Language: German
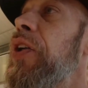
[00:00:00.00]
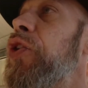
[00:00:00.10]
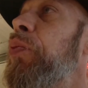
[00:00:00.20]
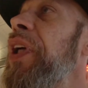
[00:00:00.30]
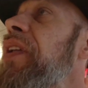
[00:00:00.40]

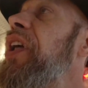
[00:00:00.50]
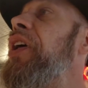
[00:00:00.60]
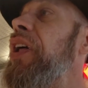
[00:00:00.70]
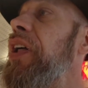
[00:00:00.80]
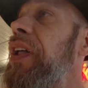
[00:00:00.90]
Somit
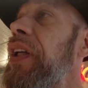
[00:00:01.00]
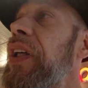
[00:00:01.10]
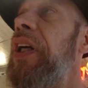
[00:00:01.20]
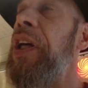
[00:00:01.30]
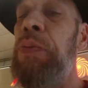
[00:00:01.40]

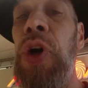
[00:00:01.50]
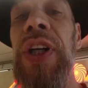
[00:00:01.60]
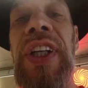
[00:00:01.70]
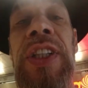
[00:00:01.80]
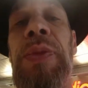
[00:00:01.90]

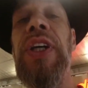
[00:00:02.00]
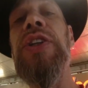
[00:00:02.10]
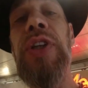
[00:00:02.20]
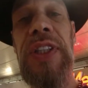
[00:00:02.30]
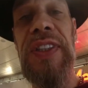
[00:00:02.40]
mache ich jetzt mal einen
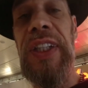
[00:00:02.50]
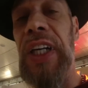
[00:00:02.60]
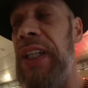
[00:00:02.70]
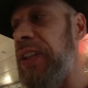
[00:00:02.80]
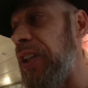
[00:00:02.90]
kurzen
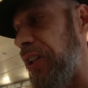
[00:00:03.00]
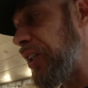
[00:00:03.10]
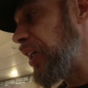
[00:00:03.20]
Cut